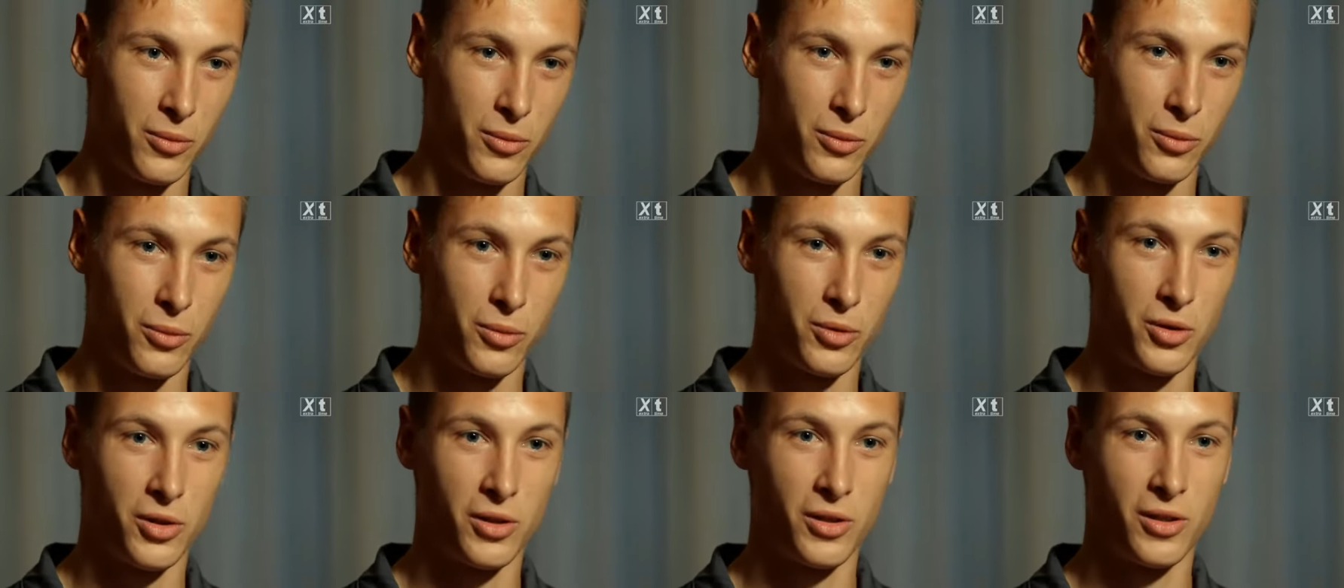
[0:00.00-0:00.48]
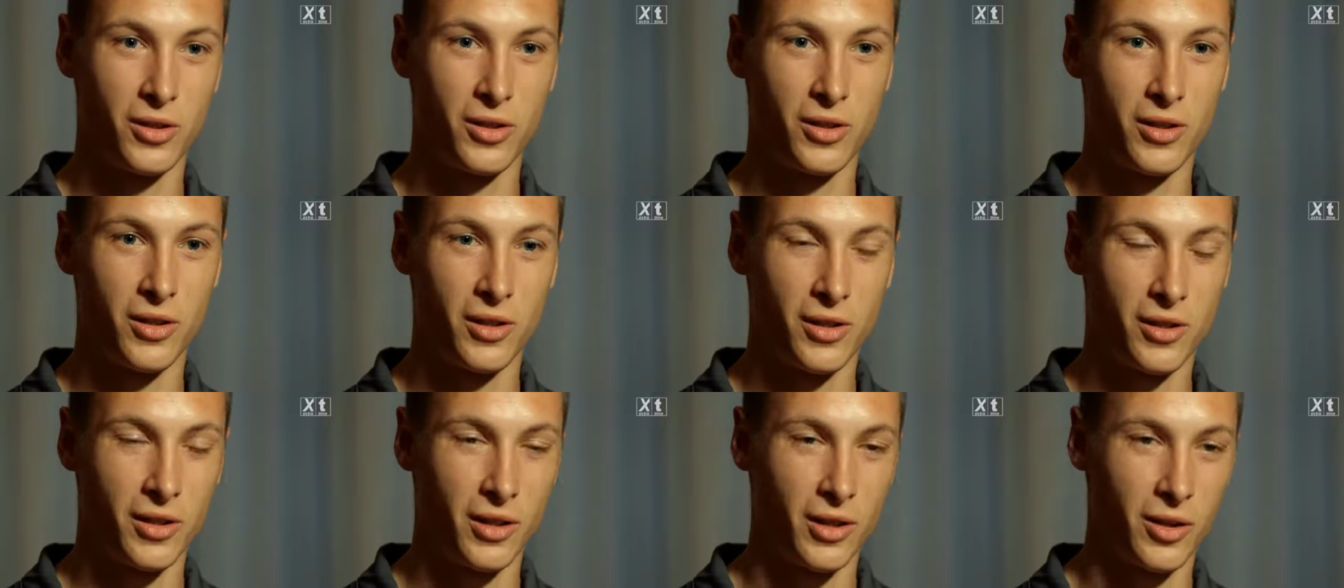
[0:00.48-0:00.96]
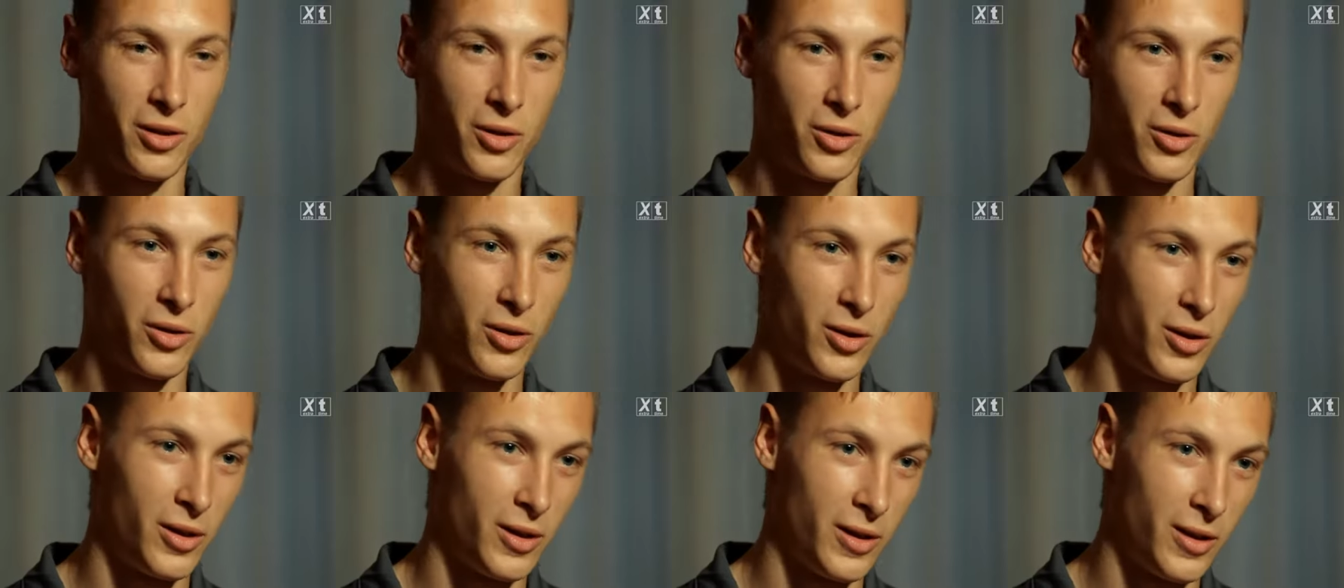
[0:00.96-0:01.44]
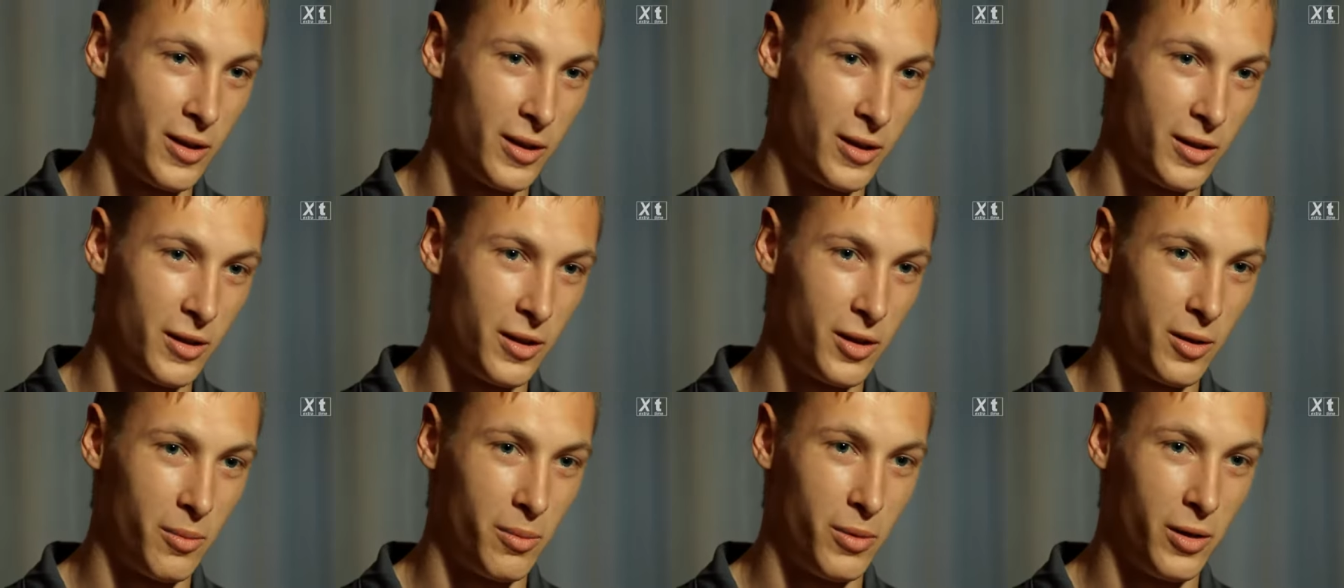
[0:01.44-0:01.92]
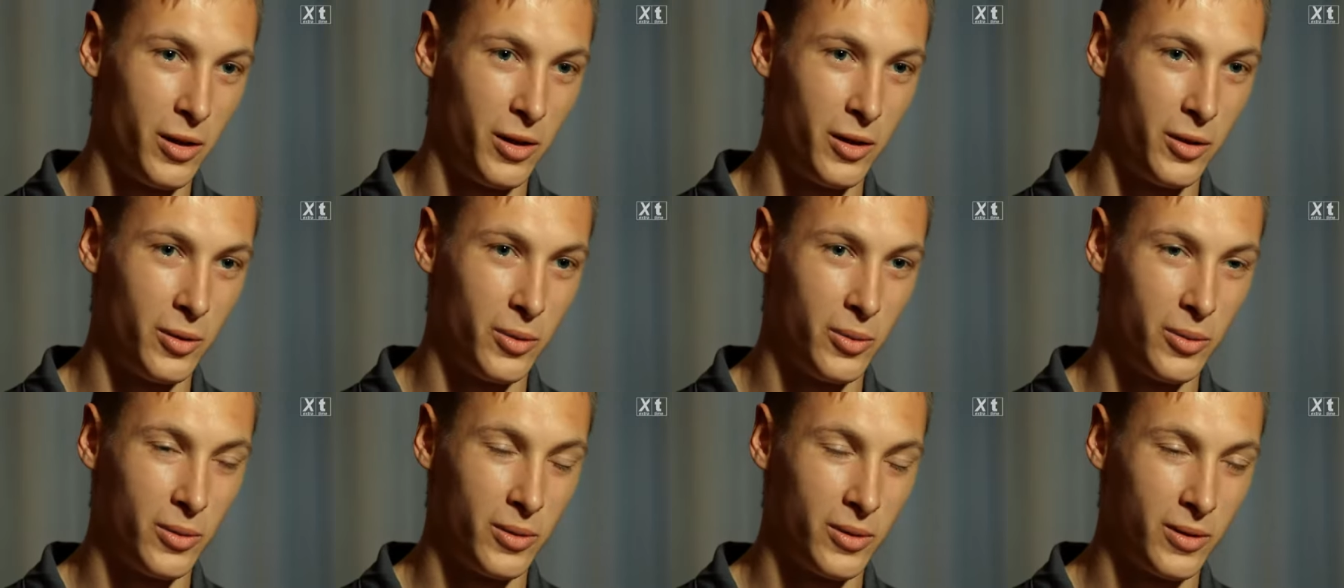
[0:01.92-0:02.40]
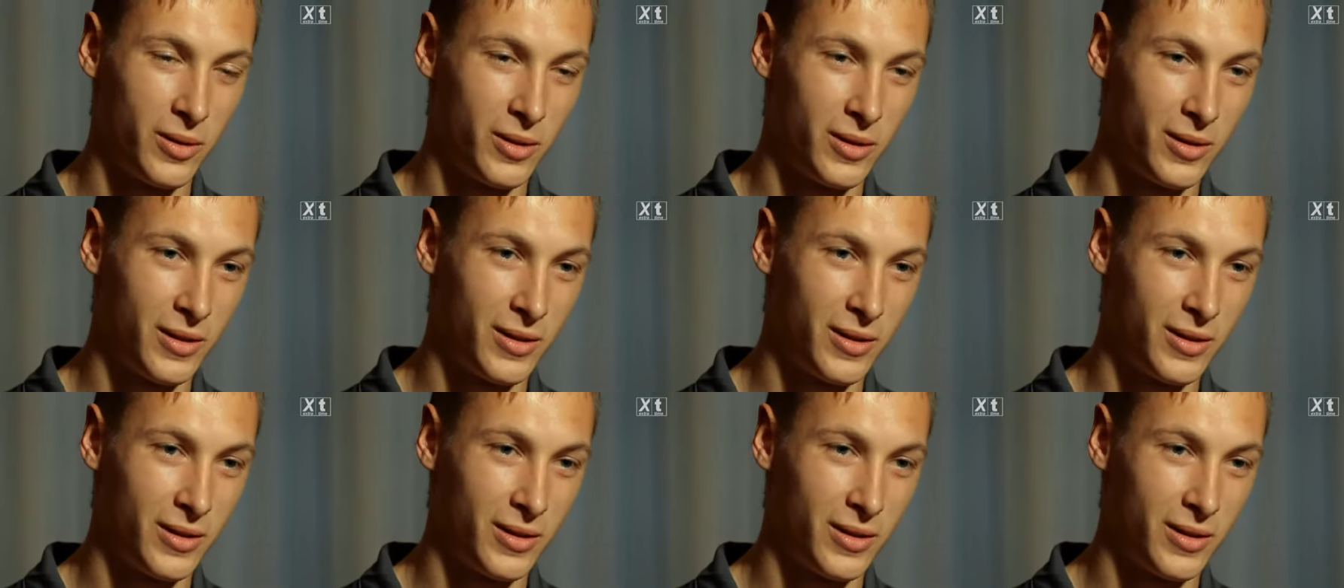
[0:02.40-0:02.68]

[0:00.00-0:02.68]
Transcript: uczyć się tego driblingu.